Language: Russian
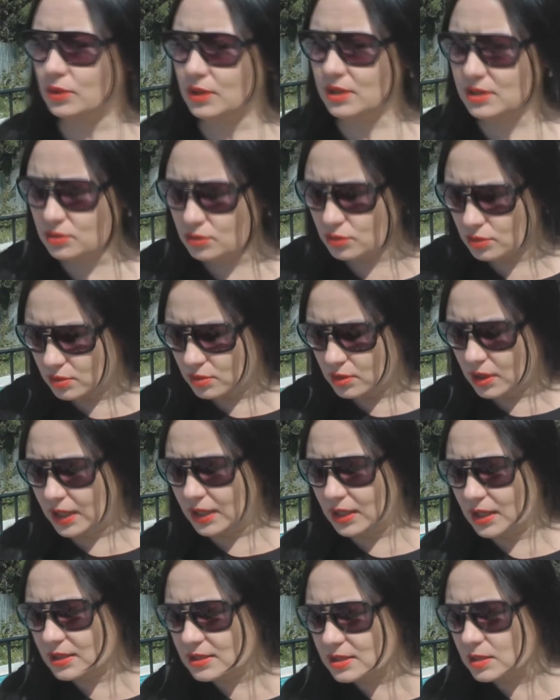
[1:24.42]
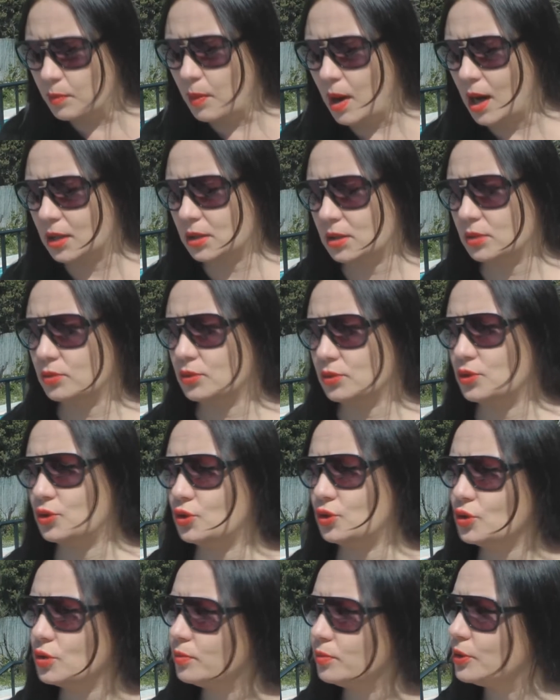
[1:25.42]
у нас э, конец марта, то есть
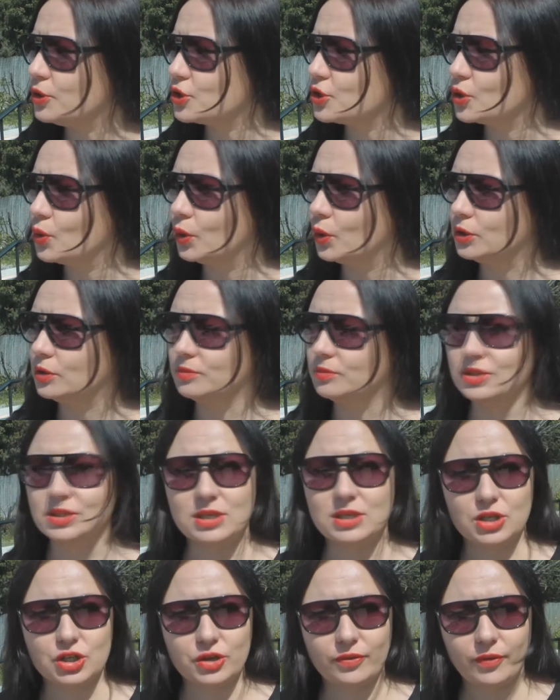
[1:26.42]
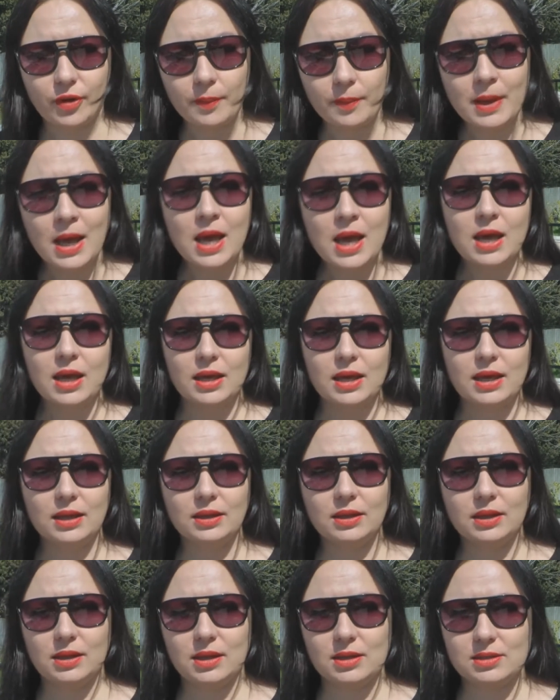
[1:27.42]
чуть-чуть больше года мы здесь живем. И я
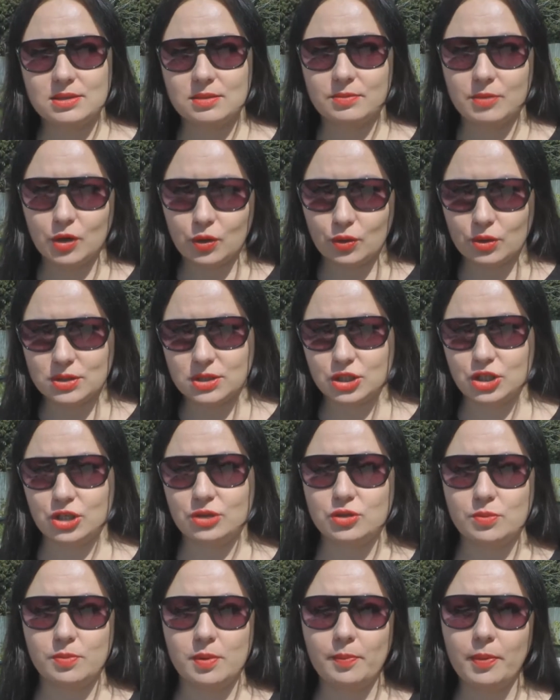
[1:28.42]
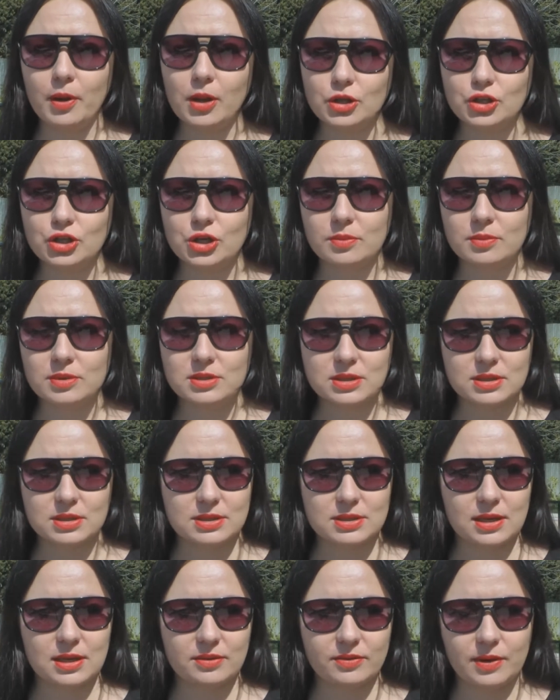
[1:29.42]
наконец-то могу разложить все по полочкам и
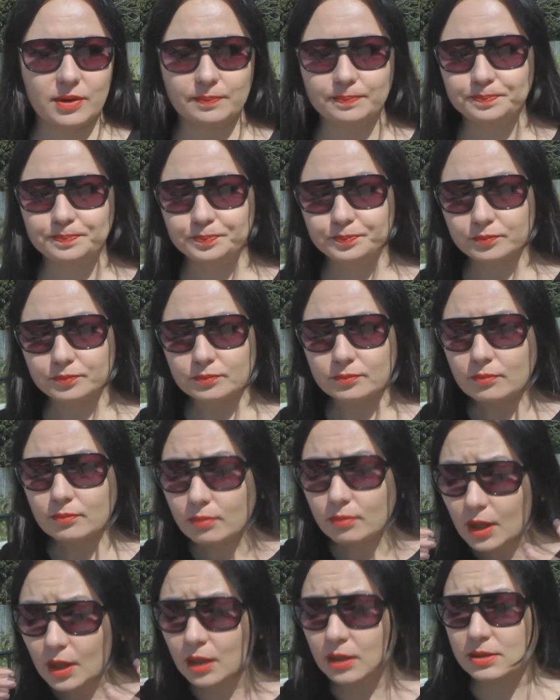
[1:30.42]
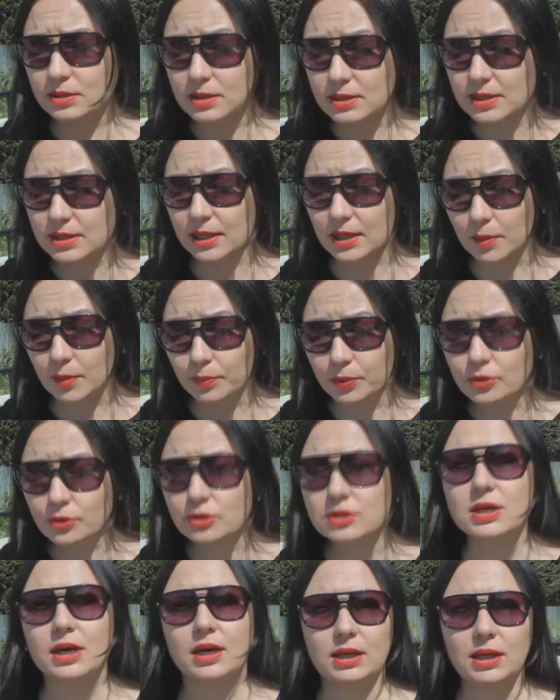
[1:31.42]
сказать вам, рассказать о
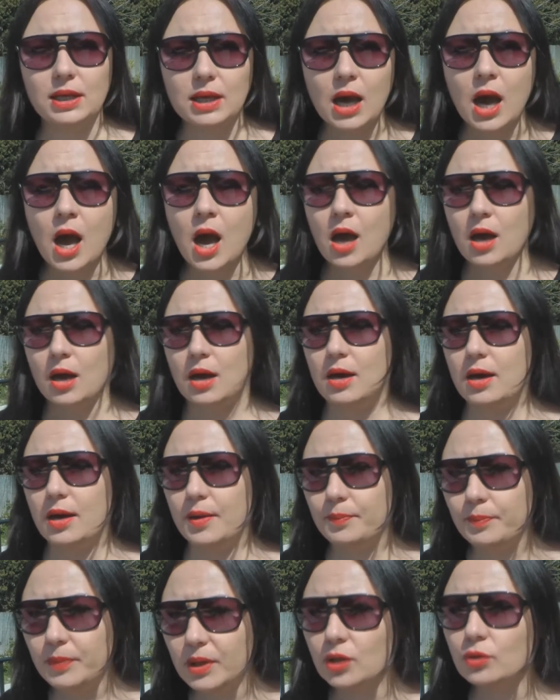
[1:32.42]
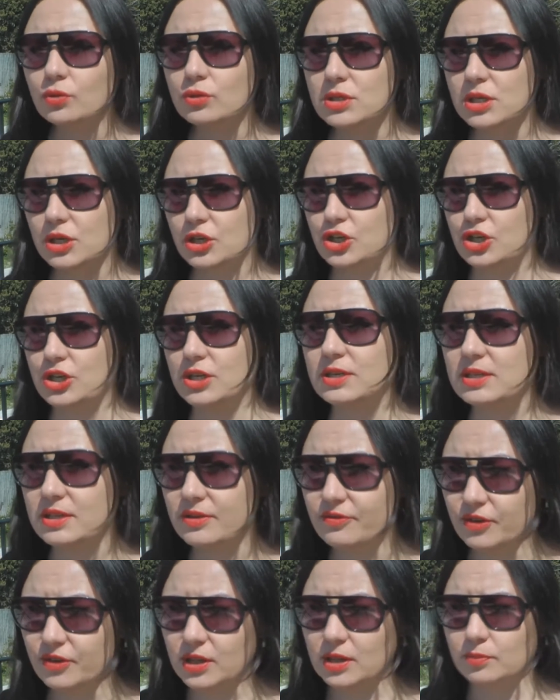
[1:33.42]
плюсах и э, минусах
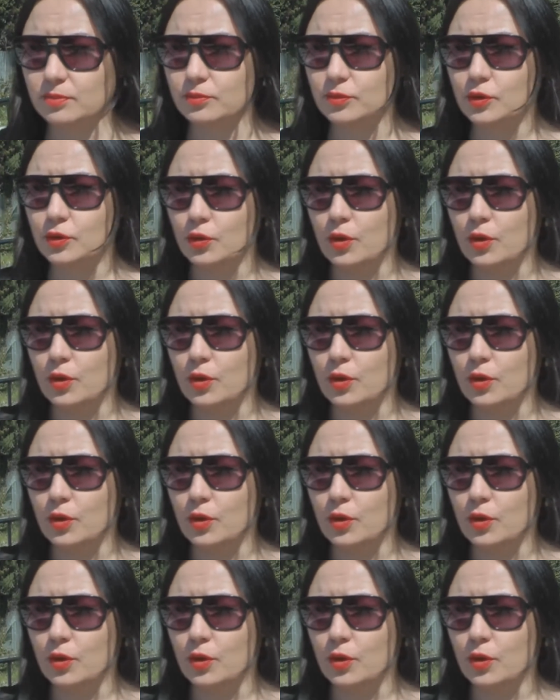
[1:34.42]
жизни в этом